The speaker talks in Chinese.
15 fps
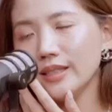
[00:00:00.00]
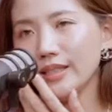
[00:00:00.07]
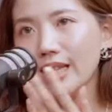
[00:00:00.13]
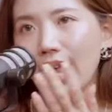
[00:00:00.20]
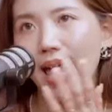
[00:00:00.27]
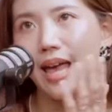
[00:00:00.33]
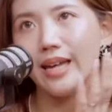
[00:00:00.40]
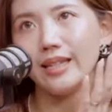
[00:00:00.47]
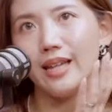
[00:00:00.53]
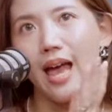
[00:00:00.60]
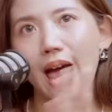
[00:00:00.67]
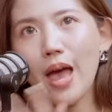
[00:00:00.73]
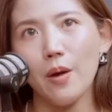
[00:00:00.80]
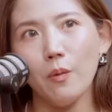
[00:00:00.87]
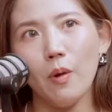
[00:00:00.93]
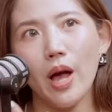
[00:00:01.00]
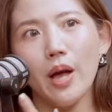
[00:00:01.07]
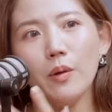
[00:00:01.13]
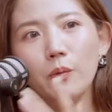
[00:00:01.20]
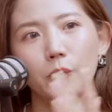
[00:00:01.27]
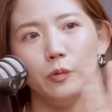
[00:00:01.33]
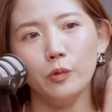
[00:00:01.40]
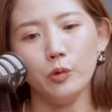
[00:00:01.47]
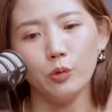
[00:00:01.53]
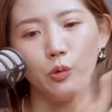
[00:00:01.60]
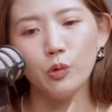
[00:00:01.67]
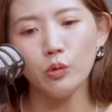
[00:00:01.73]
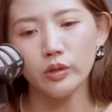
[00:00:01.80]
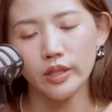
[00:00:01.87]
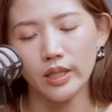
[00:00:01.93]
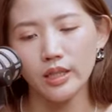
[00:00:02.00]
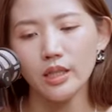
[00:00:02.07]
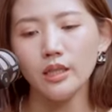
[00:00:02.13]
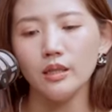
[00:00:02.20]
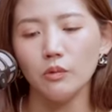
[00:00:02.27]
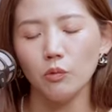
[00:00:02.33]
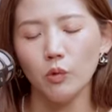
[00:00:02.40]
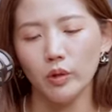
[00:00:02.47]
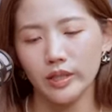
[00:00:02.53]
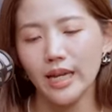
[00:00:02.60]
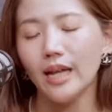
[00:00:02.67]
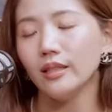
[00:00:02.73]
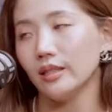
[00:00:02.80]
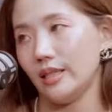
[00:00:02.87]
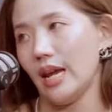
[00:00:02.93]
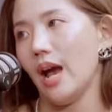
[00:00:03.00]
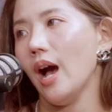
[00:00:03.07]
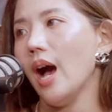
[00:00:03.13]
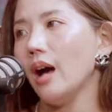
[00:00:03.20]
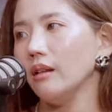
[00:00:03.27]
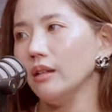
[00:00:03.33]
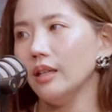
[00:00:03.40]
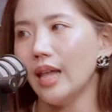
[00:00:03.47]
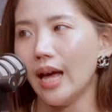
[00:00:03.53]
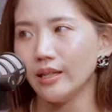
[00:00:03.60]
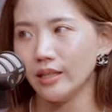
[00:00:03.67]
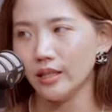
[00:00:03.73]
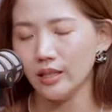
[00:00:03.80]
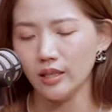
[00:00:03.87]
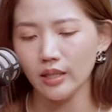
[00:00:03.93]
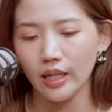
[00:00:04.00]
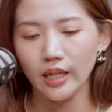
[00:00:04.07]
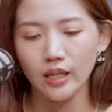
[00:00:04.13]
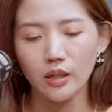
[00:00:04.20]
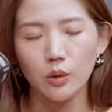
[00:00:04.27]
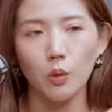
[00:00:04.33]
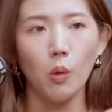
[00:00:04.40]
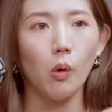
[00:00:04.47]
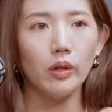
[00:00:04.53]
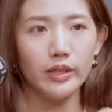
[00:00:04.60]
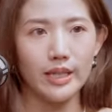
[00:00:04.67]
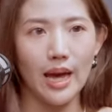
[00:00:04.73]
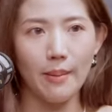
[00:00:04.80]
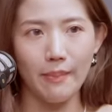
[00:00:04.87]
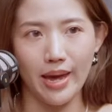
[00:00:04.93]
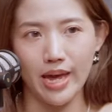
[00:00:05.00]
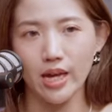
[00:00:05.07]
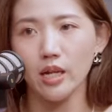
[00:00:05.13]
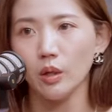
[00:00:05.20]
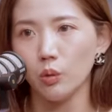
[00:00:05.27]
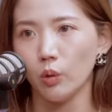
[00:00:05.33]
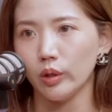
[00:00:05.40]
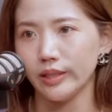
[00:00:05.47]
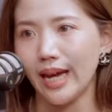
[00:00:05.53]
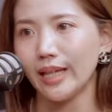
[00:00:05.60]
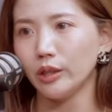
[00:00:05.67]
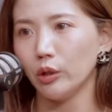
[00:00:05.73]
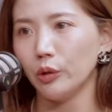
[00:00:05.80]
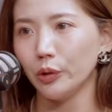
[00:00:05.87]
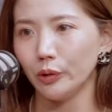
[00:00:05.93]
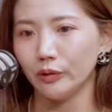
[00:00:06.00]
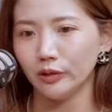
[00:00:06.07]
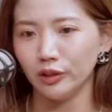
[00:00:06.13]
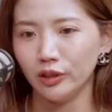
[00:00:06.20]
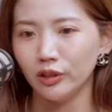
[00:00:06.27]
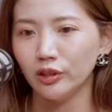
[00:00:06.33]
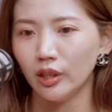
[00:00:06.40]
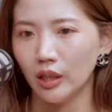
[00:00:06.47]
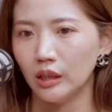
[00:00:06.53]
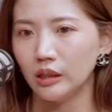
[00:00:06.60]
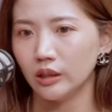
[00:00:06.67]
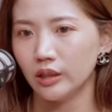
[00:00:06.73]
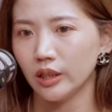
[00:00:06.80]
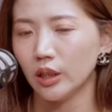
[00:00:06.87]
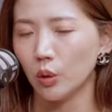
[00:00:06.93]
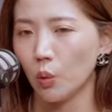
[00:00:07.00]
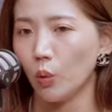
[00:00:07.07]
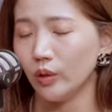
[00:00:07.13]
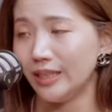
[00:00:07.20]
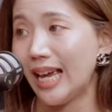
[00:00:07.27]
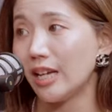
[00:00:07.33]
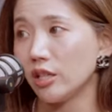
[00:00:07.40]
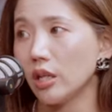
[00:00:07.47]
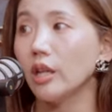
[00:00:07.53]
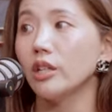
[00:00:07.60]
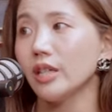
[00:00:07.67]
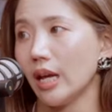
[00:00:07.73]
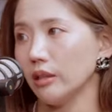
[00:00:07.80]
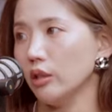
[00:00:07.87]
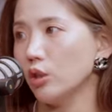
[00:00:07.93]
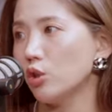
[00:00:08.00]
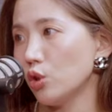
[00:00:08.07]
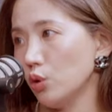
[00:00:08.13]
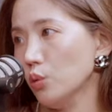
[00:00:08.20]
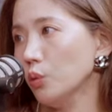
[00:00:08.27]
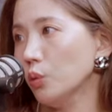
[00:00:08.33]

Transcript: 在台湾，如其实我这样讲好了啦。其实一个国家，每一个国家都有适合这个国家生长的植